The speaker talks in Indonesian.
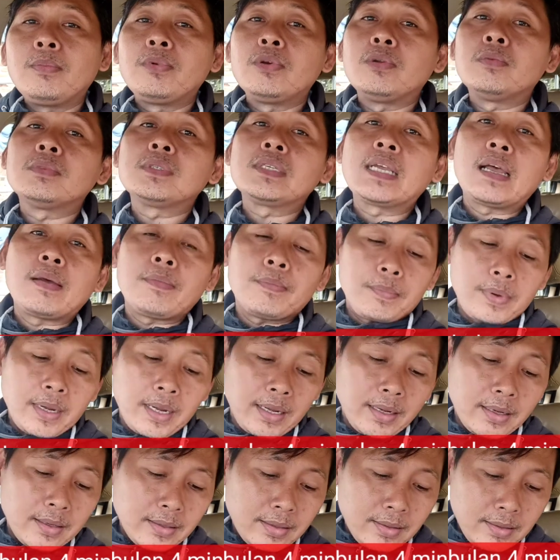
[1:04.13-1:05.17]
belum
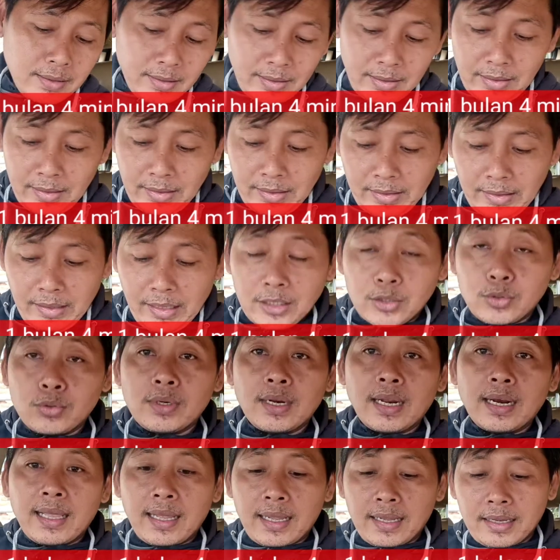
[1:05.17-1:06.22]
sampai ya
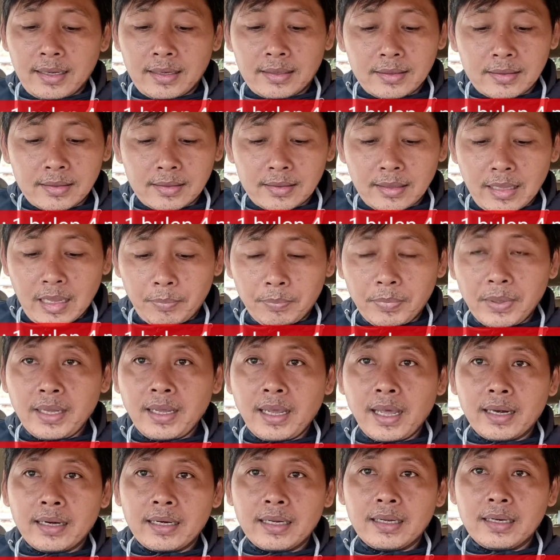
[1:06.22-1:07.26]
sudahlah tapi
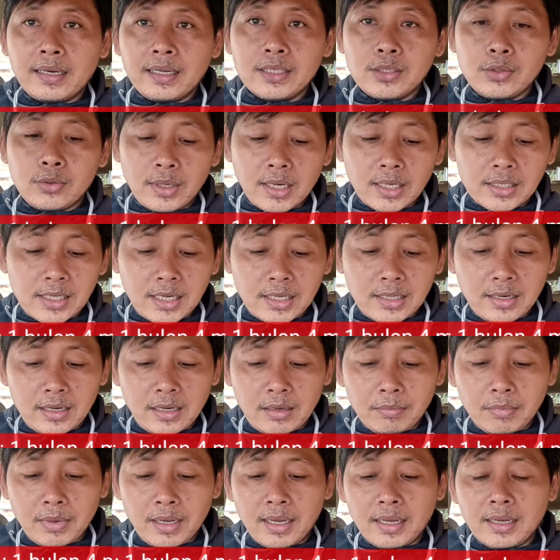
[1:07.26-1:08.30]
hari ini sudah saya
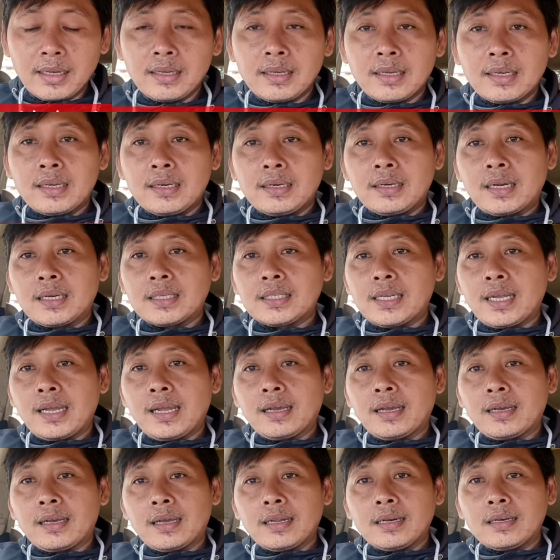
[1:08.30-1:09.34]
terima dan
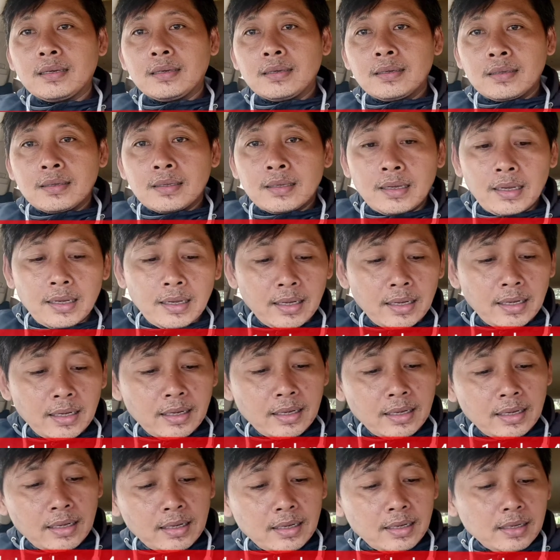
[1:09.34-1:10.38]
saya akan
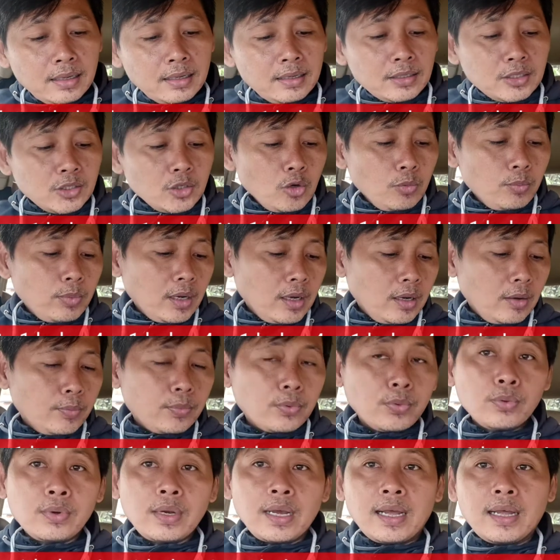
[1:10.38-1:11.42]
uh, coba
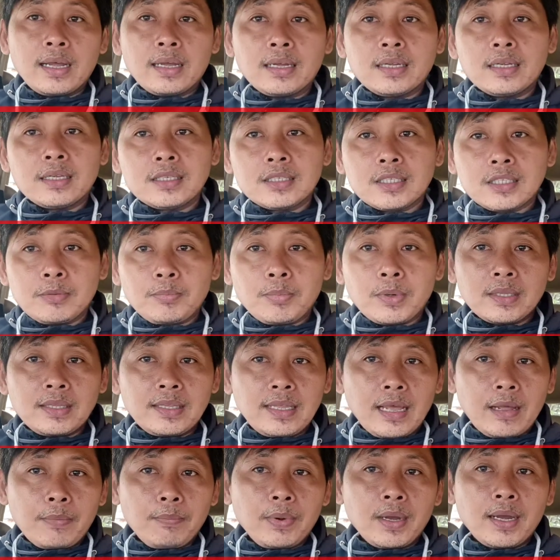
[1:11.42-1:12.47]
buka seperti
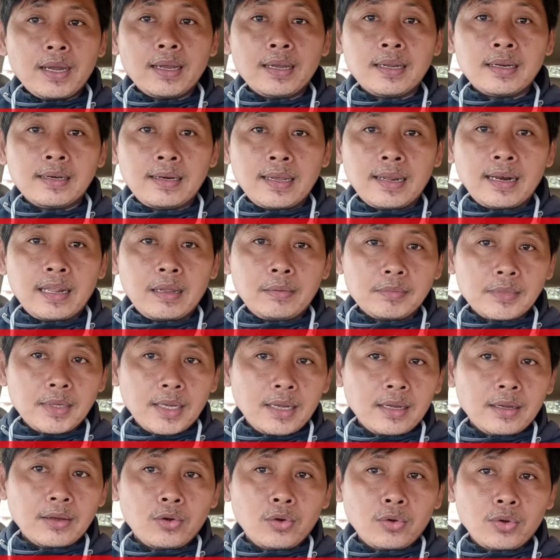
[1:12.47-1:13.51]
apa dalamnya
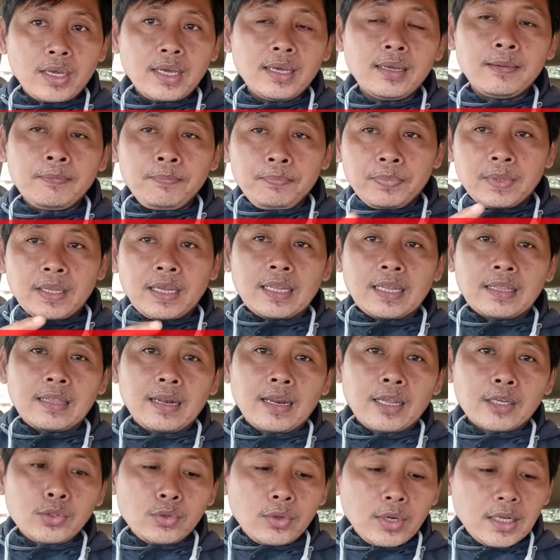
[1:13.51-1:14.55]
oke okay? kita
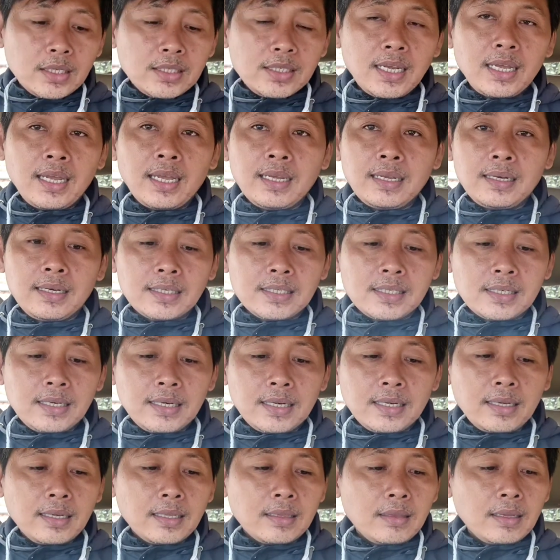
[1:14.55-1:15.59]
langsung aja ini
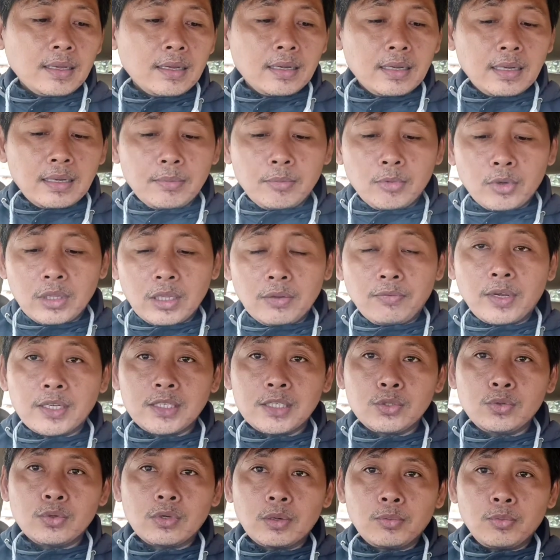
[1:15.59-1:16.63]
sedikit uh,
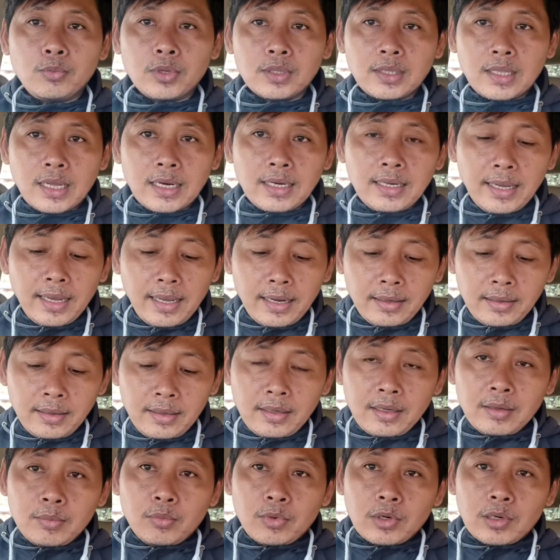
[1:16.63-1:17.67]
motivasi juga buat kalian
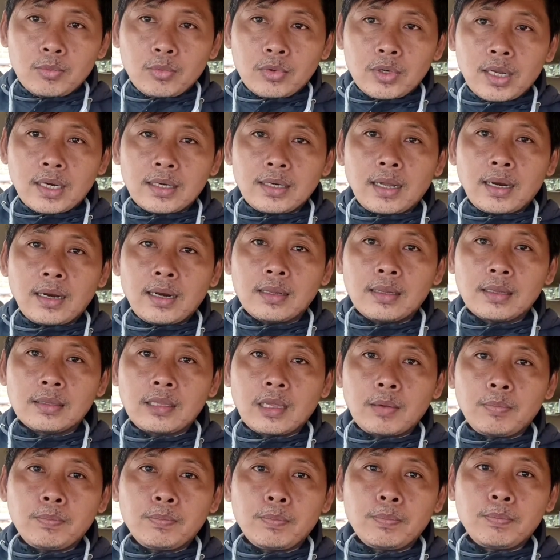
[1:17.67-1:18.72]
mudah-mudahan kalian tetap